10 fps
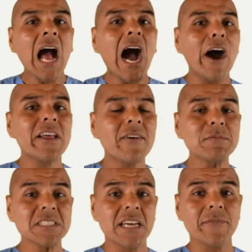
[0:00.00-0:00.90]
Ahora
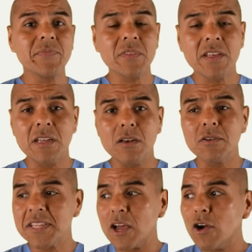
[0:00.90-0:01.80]
vamos a... Eh,
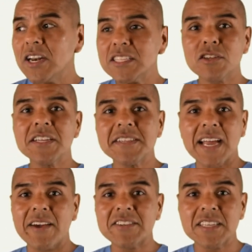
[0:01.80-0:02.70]
los escoles son esas
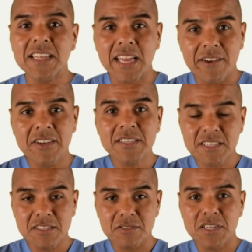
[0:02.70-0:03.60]
cabecitas que ves, esos